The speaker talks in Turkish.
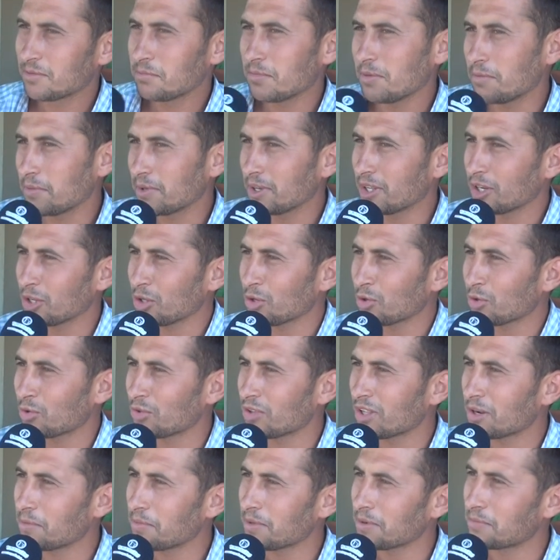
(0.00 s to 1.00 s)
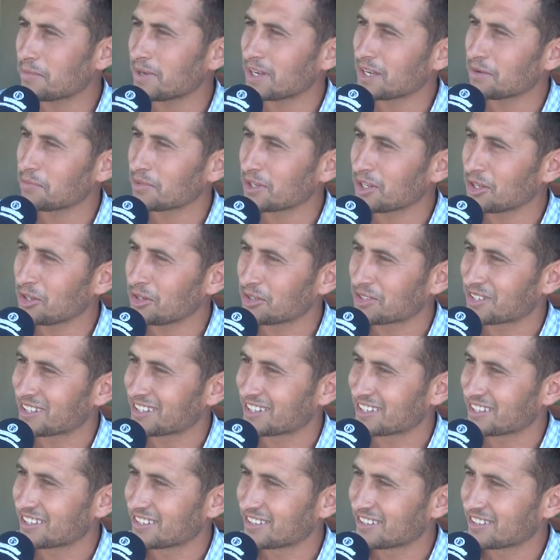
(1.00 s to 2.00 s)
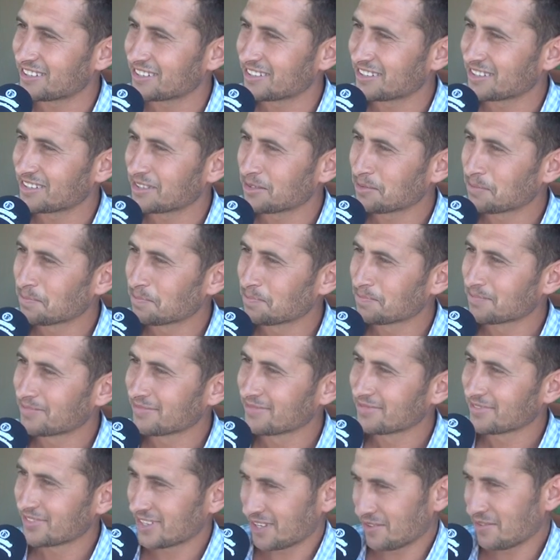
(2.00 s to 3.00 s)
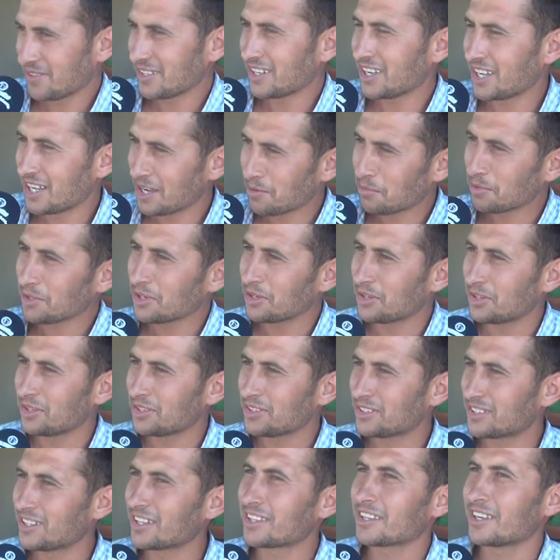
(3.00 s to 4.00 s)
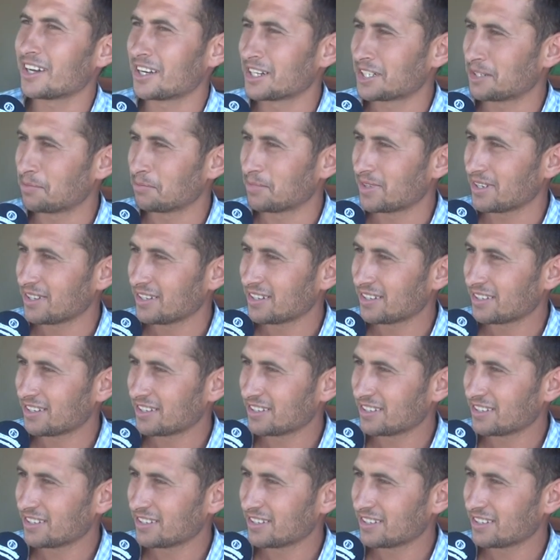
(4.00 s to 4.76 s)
Gitmeme gerek yok. Onlar benim ayağıma geliyor zaten. Evet ayağıma geliyor. Stat karşımda.